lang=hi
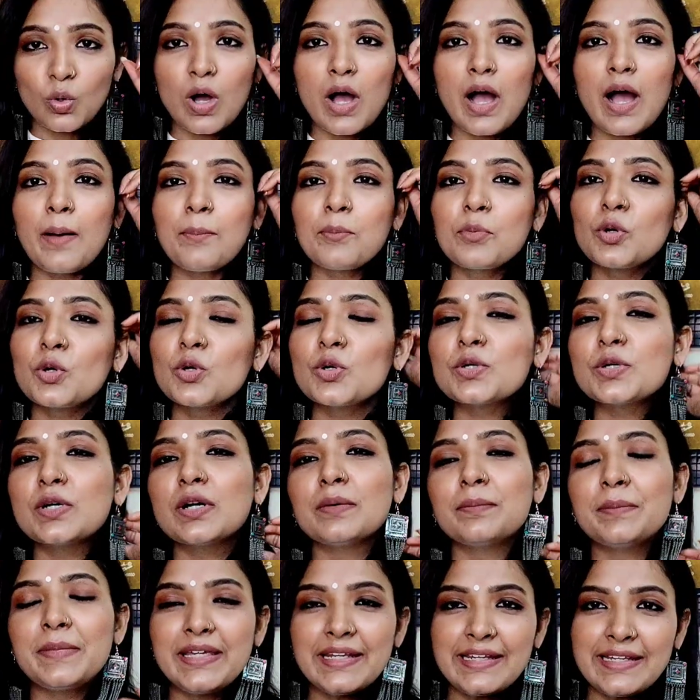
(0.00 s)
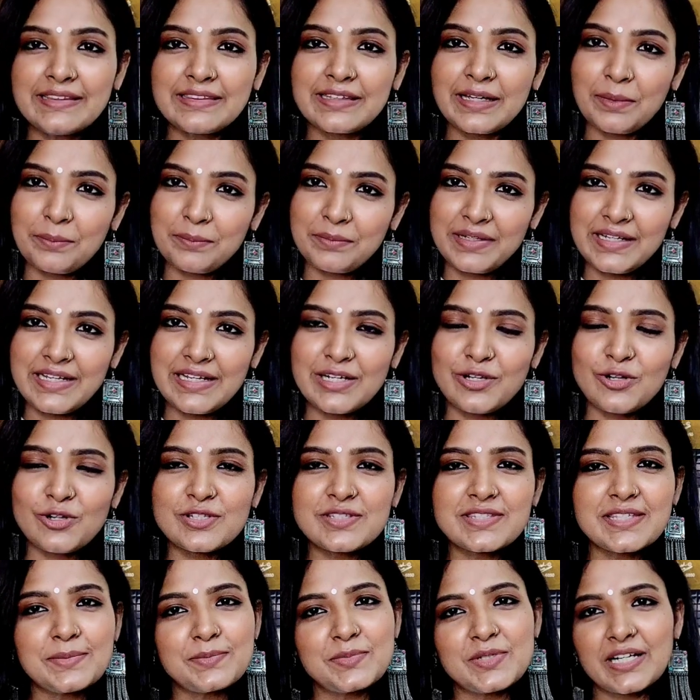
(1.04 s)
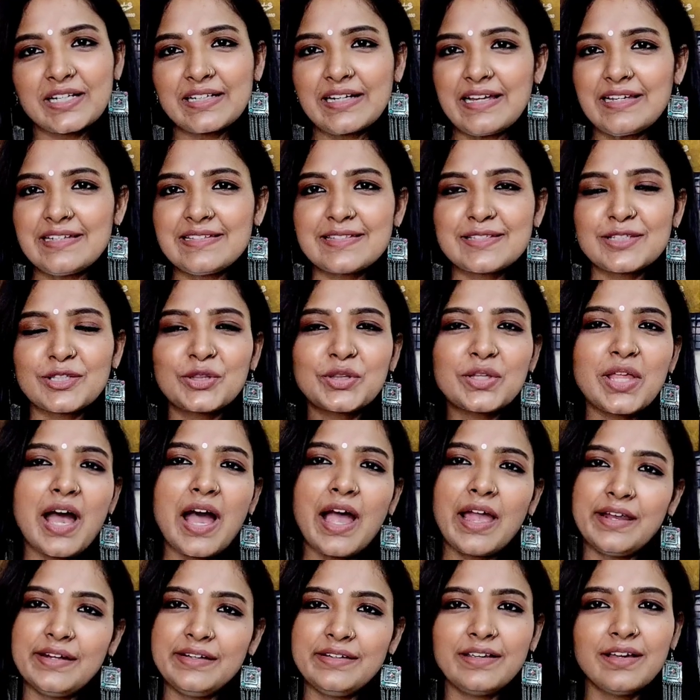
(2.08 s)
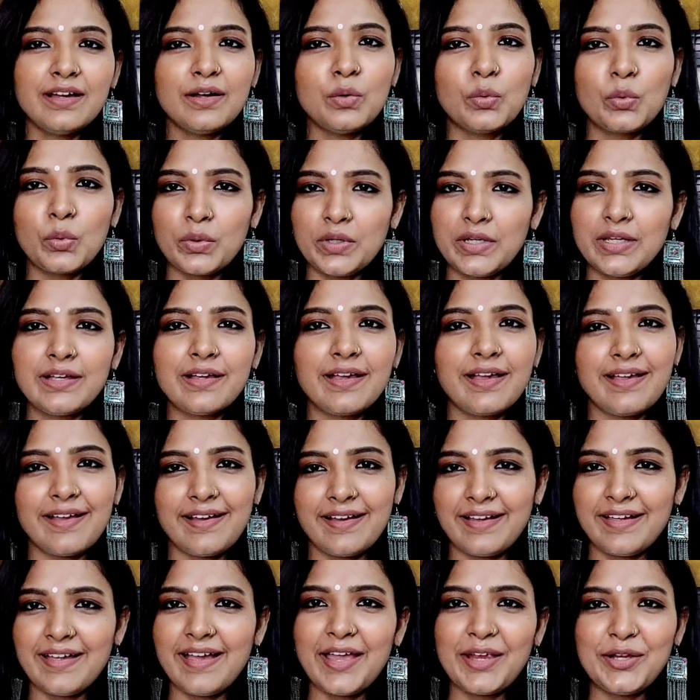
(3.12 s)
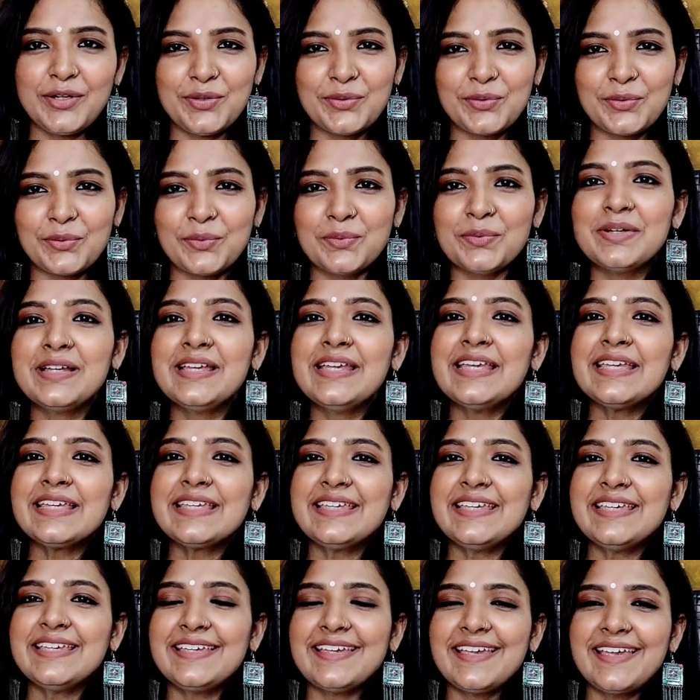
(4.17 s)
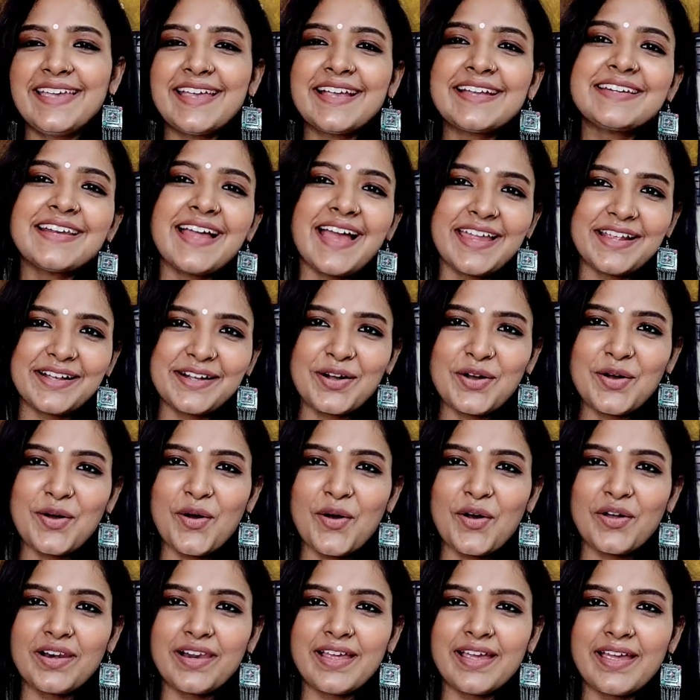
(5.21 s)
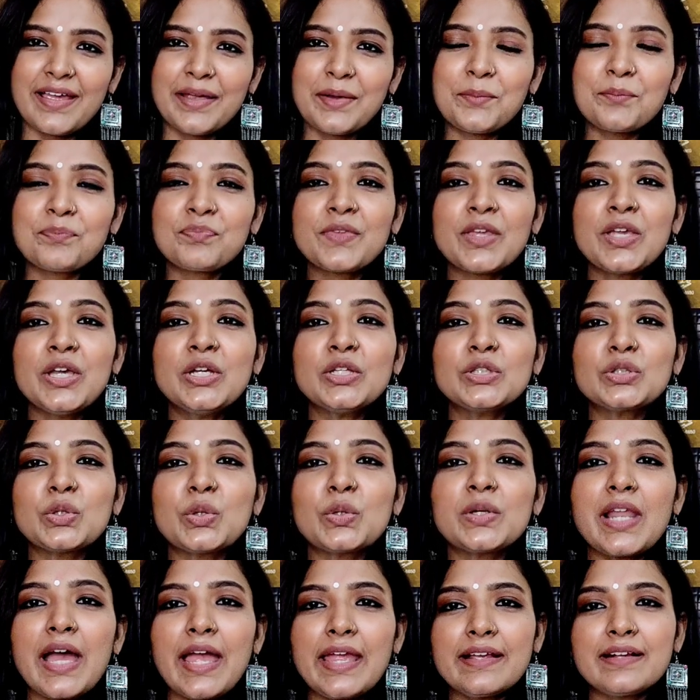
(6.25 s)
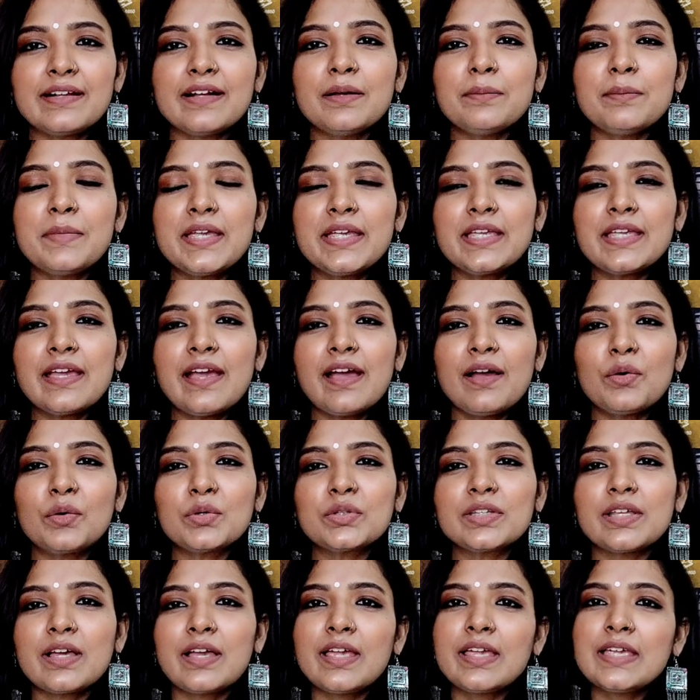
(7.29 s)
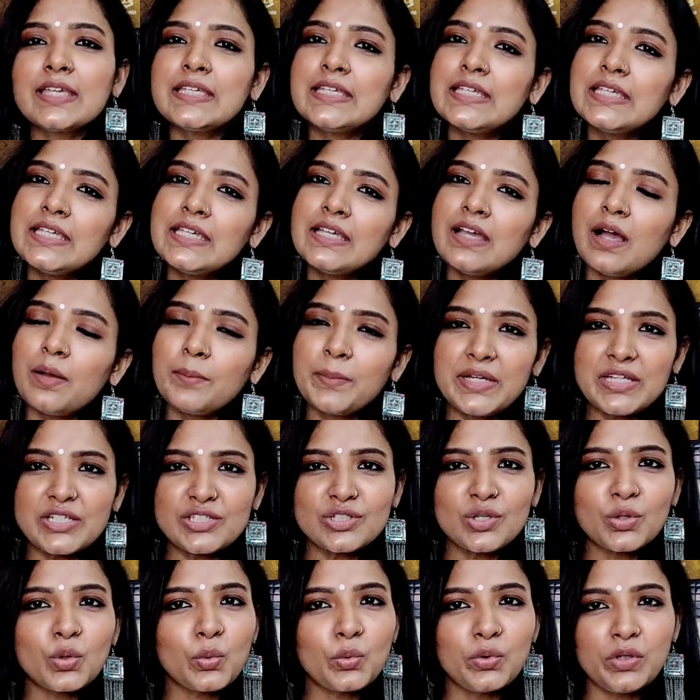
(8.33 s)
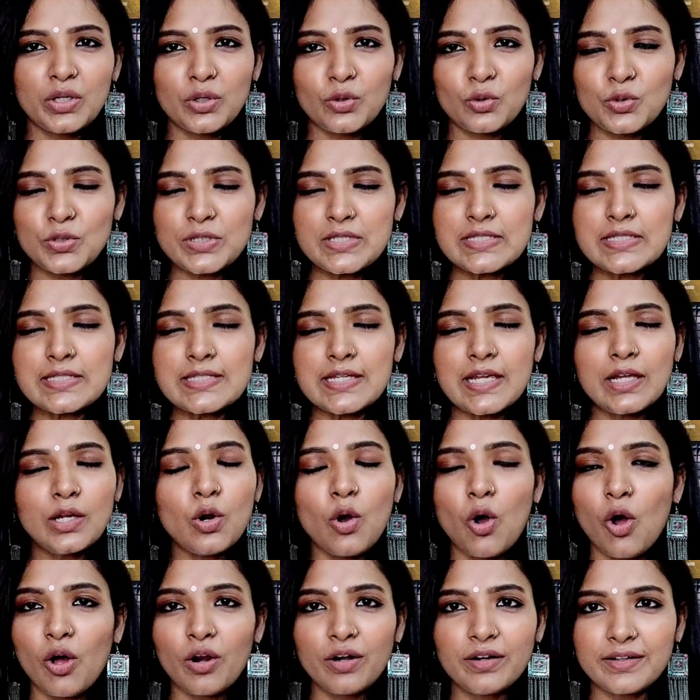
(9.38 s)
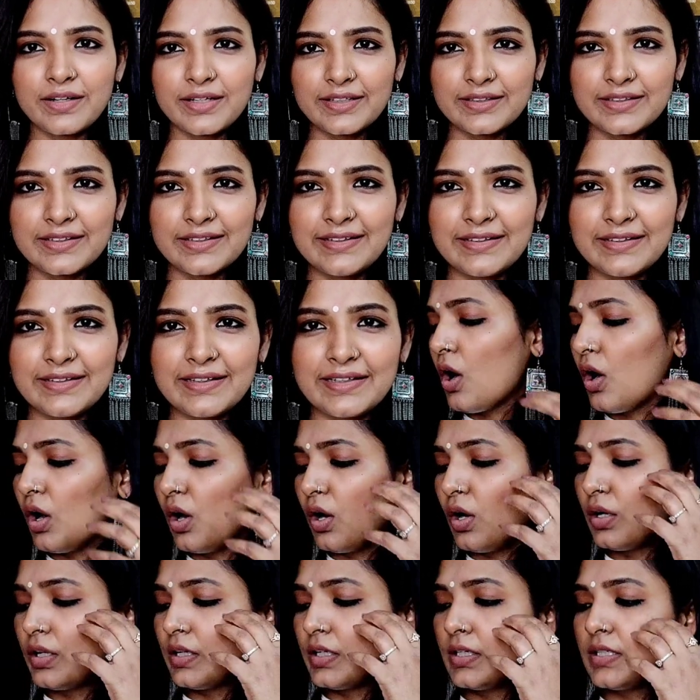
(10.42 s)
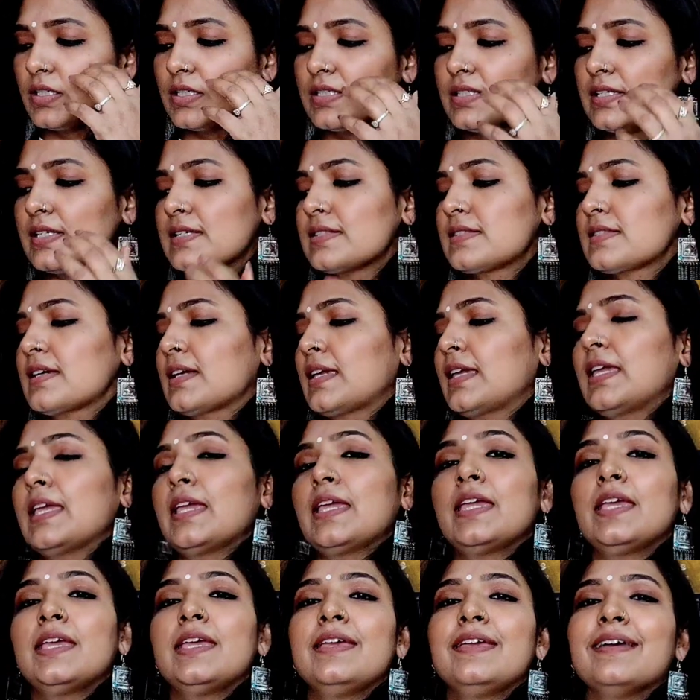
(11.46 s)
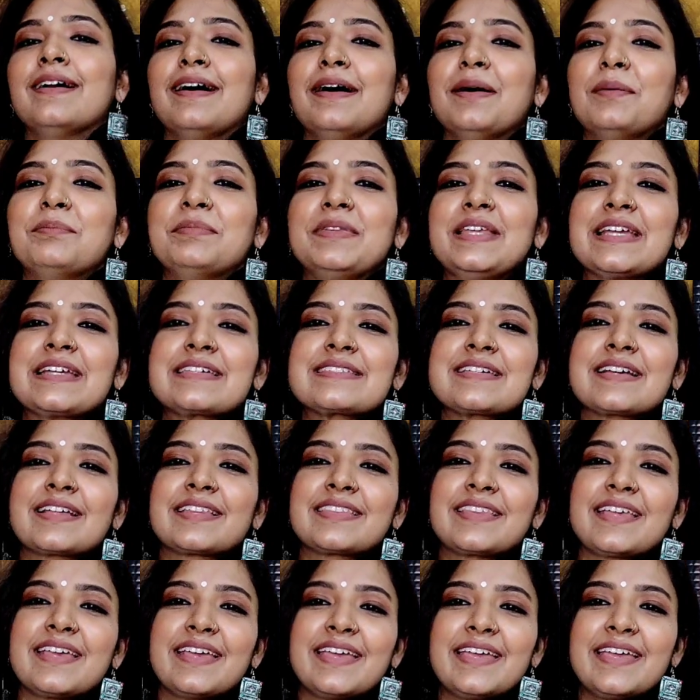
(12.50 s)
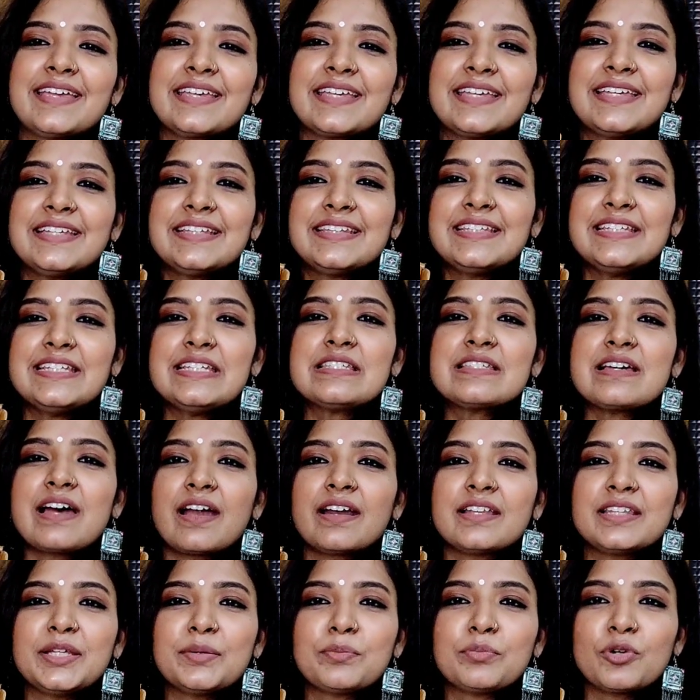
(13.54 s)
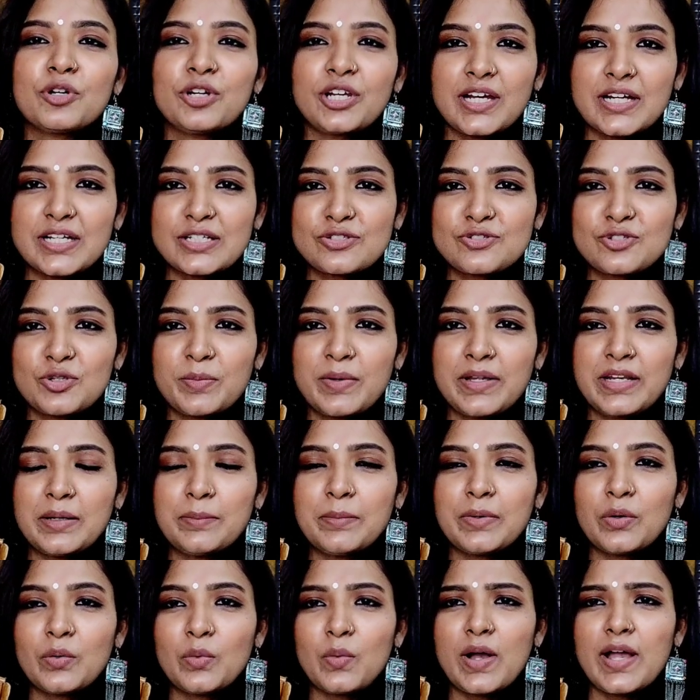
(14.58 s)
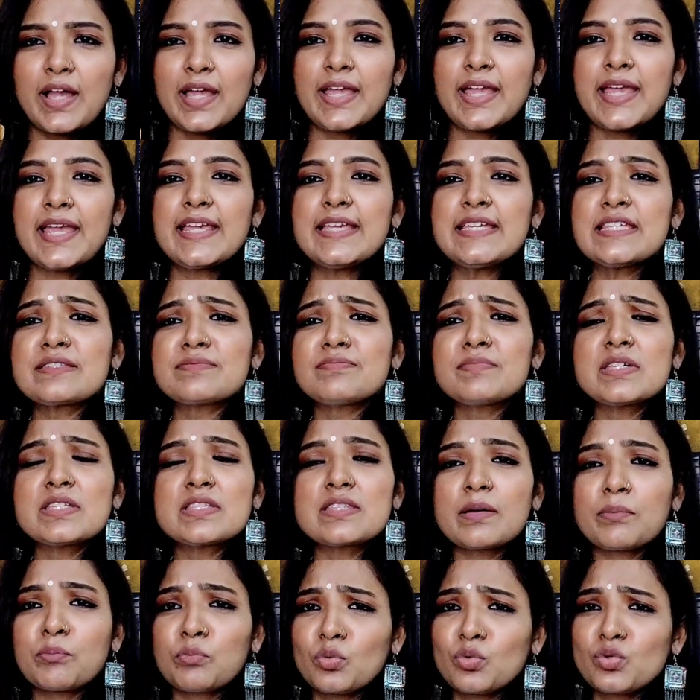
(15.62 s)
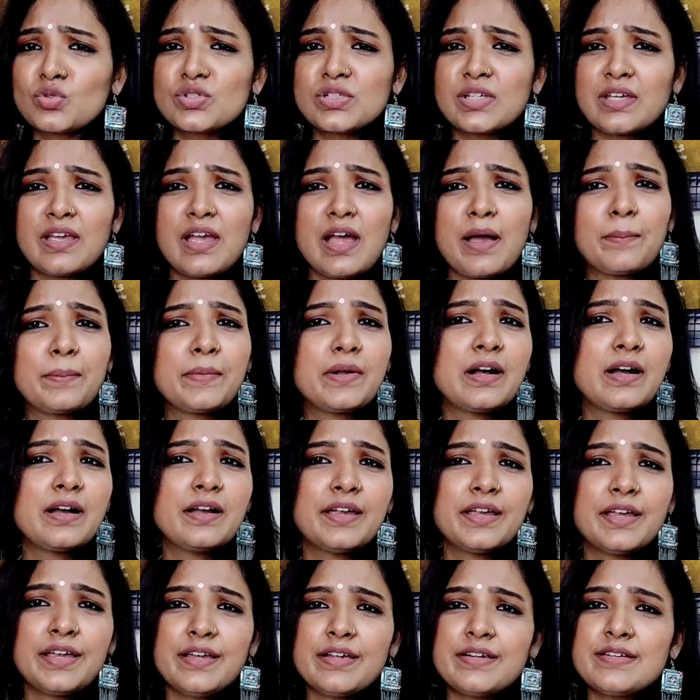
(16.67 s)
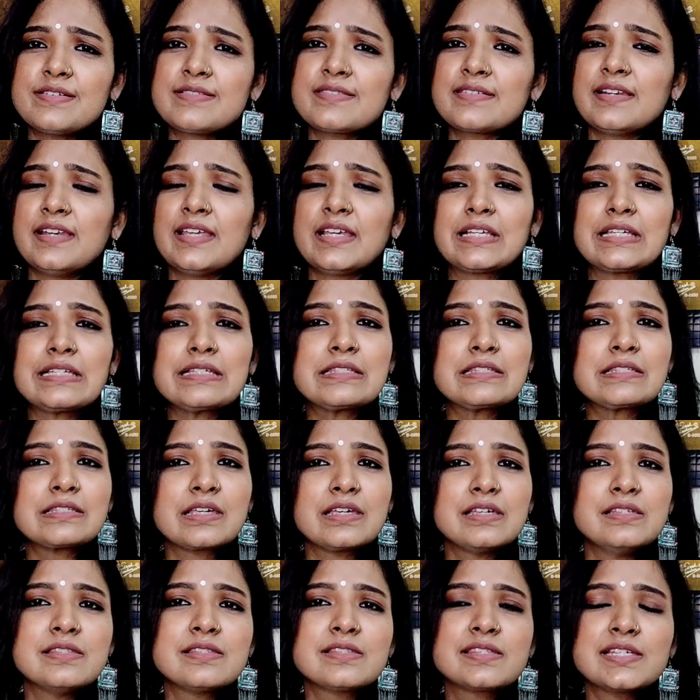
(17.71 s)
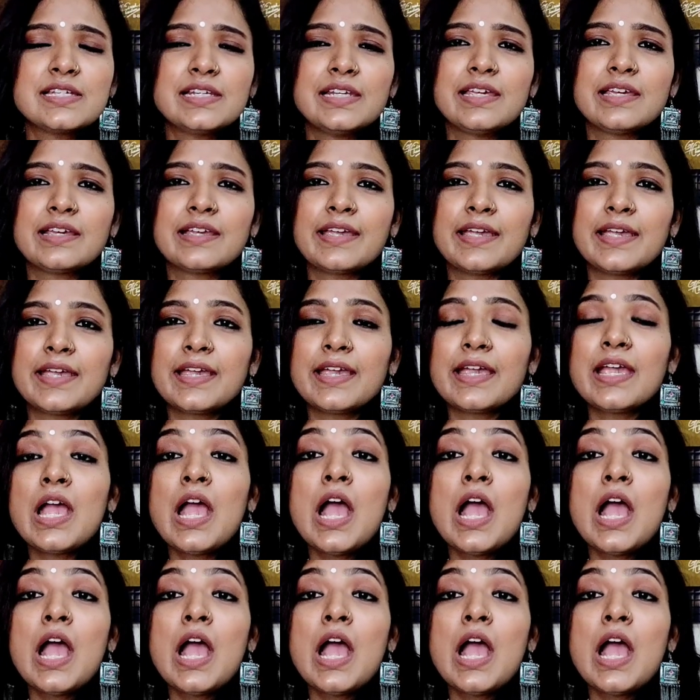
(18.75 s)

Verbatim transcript: तो आपको मेरे थमने और सब्जेक्ट लाइन आइडिया हो ही गया है आई नो कि ये एक नायका हॉल है तो नायका में क्या होता है कि हमेशा कोई ना कोई सेल ऑन रहती है और जैसा कि आप देख सकते हैं कि दीज आर दी प्रोडक्ट जो मैंने मंगवाए हैं इसमें सब कुछ है आपका हेयर से लेके स्किन से लेके